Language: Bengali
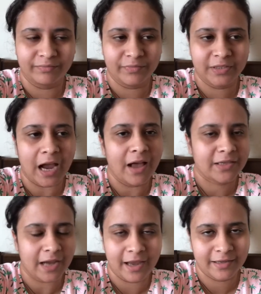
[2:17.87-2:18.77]
যা
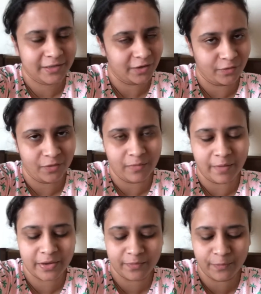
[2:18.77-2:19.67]
চায়
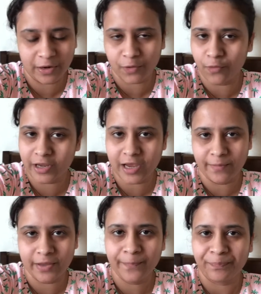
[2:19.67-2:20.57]
সেরকমভাবেই করি
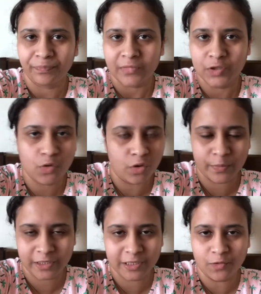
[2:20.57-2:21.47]
আমি জোর
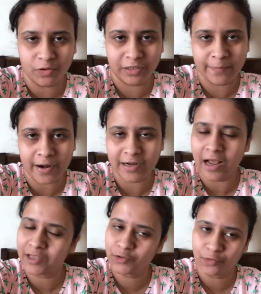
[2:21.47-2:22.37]
বেশি করতে পারি না
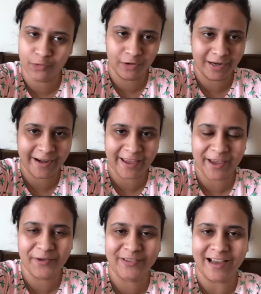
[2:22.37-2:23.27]
জোর করলে
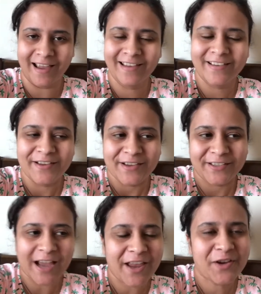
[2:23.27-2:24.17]
রেগেও যায়
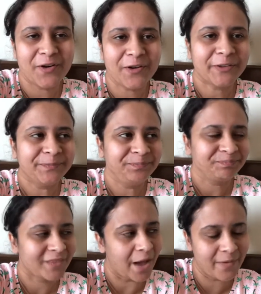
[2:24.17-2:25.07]
যাই হোক
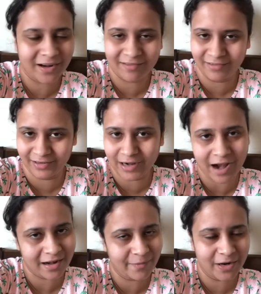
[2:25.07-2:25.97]
আমার
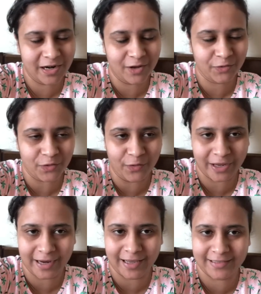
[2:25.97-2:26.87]
রান্নাবান্নাও তো
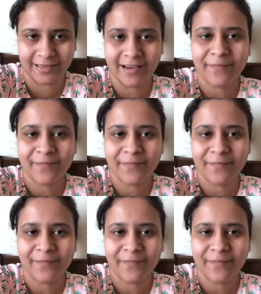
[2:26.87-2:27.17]
হয়ে গেছে